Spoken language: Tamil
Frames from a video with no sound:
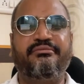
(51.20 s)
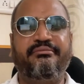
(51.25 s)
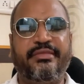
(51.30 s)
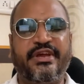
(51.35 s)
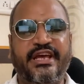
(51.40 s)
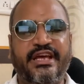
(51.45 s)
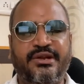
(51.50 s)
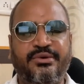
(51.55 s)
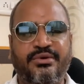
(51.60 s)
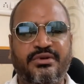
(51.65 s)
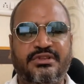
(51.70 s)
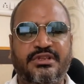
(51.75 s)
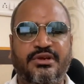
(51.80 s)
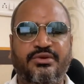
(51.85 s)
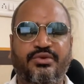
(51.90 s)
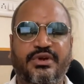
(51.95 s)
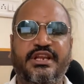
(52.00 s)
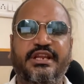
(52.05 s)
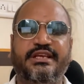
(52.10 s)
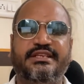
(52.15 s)
வேற
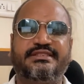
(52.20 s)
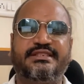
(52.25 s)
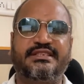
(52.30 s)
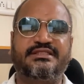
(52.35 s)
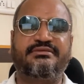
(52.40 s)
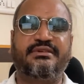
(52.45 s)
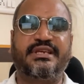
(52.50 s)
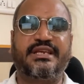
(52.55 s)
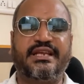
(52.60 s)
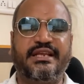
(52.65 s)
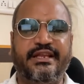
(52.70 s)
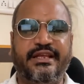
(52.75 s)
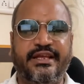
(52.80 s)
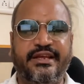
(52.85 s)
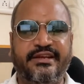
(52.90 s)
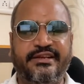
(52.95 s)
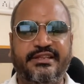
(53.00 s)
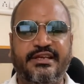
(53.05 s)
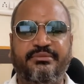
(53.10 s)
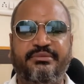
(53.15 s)
ஒருத்தர் கூட நீங்கள் செக்ஸ் வைக்க
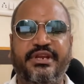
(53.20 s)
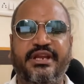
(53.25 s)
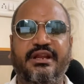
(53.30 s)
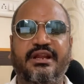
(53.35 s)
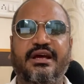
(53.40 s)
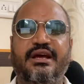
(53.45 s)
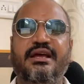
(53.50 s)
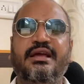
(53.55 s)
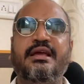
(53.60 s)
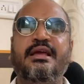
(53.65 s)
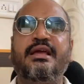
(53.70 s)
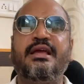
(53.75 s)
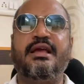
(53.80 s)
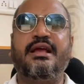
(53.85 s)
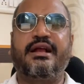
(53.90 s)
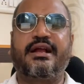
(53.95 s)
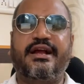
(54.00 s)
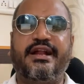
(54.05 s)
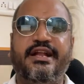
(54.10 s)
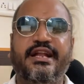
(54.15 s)
நேரிடுது அப்படின்னா
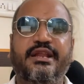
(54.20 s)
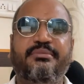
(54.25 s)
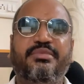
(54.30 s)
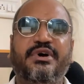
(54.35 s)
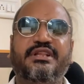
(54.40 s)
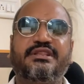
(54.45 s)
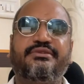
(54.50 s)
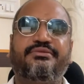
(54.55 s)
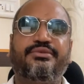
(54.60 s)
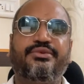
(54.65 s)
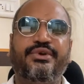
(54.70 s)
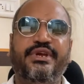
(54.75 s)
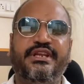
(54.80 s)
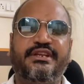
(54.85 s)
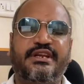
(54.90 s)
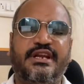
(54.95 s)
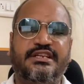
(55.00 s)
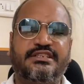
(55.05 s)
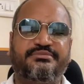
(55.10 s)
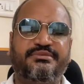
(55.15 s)
கண்டிப்பாக அந்த
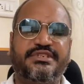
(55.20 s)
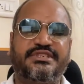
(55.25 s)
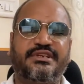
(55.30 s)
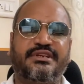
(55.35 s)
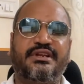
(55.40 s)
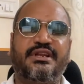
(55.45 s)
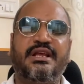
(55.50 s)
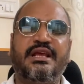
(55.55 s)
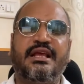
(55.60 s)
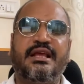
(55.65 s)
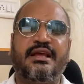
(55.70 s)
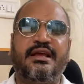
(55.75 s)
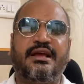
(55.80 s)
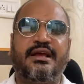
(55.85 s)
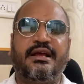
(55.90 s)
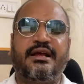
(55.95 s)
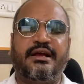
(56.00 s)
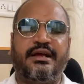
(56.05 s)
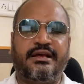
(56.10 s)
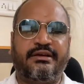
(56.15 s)
ஃப்ளூயிட் டிரான்ஸ்மிஷன்
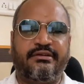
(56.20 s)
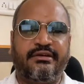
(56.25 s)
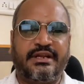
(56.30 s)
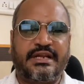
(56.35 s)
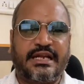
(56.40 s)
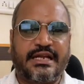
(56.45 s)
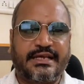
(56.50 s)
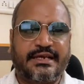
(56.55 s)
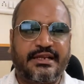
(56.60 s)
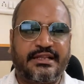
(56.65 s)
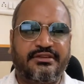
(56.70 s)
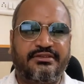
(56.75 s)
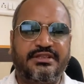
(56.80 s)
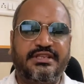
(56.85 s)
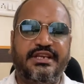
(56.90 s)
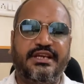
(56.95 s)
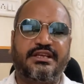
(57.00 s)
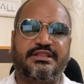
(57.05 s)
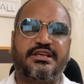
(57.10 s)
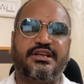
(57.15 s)
நடக்கிறத
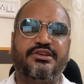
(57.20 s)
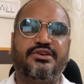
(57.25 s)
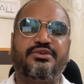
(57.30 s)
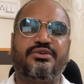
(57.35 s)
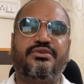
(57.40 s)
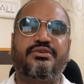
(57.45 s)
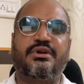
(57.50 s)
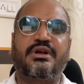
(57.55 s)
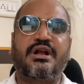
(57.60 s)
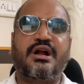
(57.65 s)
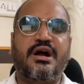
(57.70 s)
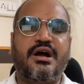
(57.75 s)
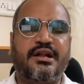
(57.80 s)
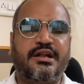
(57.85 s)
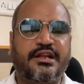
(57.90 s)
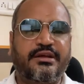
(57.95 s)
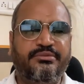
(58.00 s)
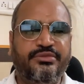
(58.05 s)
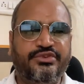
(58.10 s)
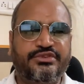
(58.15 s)
வந்து நீங்கள் தடுக்கணும்
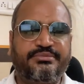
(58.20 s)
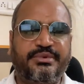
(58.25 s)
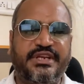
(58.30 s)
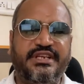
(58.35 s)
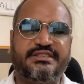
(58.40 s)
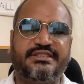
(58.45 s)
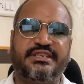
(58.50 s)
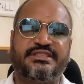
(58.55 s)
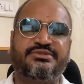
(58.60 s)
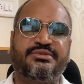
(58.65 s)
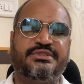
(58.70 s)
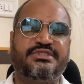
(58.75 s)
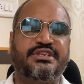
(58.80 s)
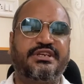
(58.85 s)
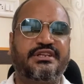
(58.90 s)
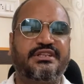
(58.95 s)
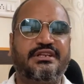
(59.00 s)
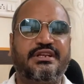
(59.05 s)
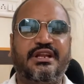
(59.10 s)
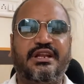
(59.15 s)
காண்டம் யூஸ் பண்ணி செக்ஸ்
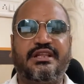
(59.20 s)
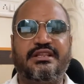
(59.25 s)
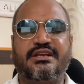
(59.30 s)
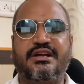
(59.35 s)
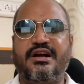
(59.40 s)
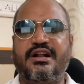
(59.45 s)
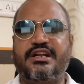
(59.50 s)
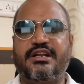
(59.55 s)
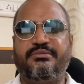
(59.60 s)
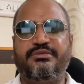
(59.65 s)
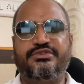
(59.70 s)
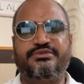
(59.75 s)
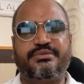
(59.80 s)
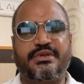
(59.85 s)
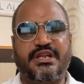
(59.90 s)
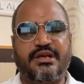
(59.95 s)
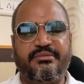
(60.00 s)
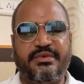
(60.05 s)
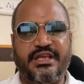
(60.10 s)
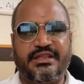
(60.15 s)
வச்சுக்கிறது நல்லது காண்டம் யூஸ்
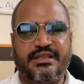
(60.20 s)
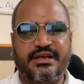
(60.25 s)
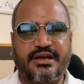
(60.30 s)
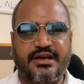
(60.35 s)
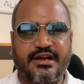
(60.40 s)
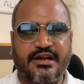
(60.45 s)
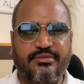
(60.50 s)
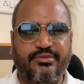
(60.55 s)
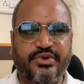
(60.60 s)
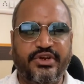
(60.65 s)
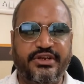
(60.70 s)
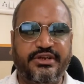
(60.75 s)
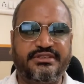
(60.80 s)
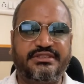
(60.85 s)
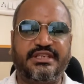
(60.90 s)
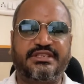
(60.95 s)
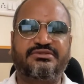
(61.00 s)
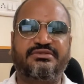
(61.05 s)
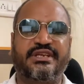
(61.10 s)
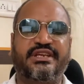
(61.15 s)
பண்ணாமல் எந்த காரணம் பண்ணிட்டு
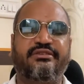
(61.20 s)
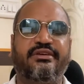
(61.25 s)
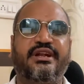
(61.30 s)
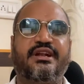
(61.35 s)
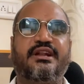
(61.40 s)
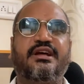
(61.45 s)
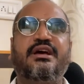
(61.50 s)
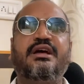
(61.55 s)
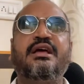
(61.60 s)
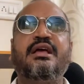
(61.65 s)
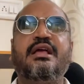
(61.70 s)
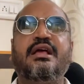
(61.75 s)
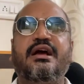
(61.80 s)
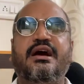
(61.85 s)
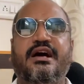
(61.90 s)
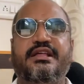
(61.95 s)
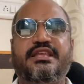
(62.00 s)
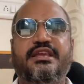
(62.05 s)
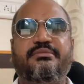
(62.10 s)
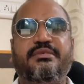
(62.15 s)
செக்ஸ் வைக்க வேண்டாம்
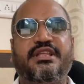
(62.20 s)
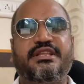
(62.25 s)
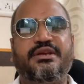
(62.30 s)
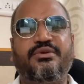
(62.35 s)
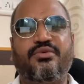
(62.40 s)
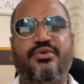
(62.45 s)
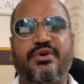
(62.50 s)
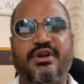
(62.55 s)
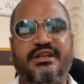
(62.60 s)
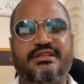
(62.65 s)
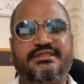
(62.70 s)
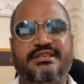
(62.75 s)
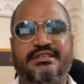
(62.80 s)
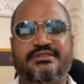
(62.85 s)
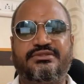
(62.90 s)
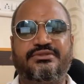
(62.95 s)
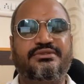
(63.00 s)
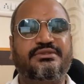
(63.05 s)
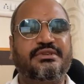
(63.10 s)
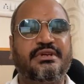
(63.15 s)
அதே மாதிரி ஓரல்
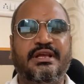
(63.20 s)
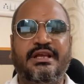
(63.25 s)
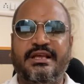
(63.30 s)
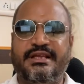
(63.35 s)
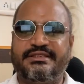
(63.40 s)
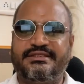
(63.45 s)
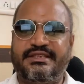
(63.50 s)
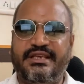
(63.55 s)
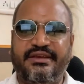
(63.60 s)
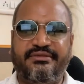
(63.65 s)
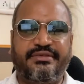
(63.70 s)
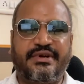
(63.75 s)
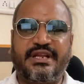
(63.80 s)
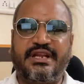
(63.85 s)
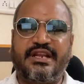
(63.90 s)
செக்ஸும் சேஃபாக